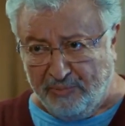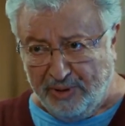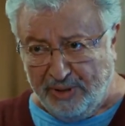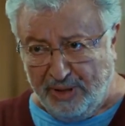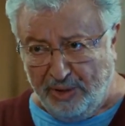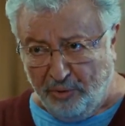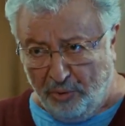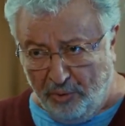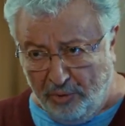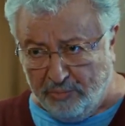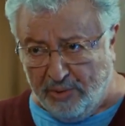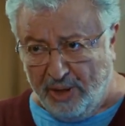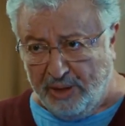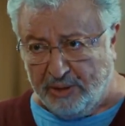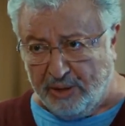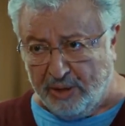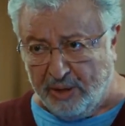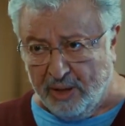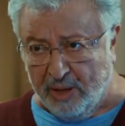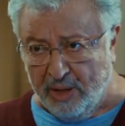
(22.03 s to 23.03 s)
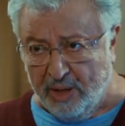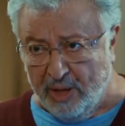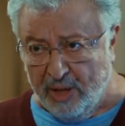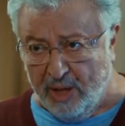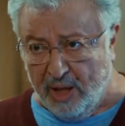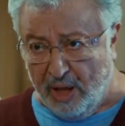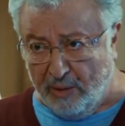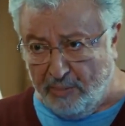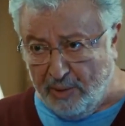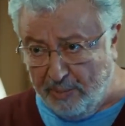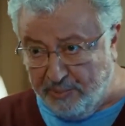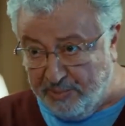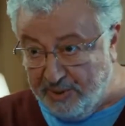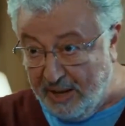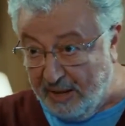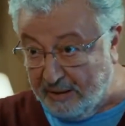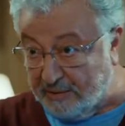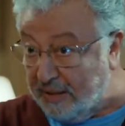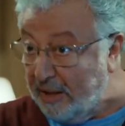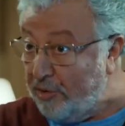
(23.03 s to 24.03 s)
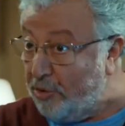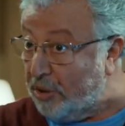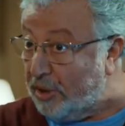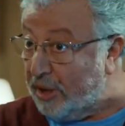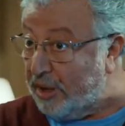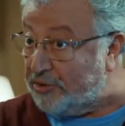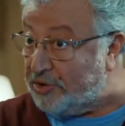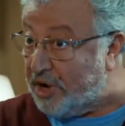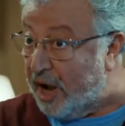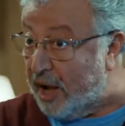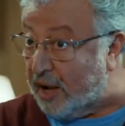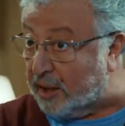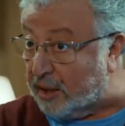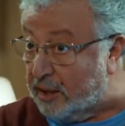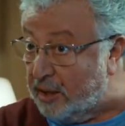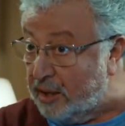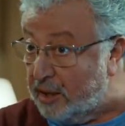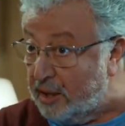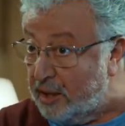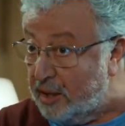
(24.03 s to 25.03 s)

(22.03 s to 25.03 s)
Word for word: falan olmadı ama birazdan olacak.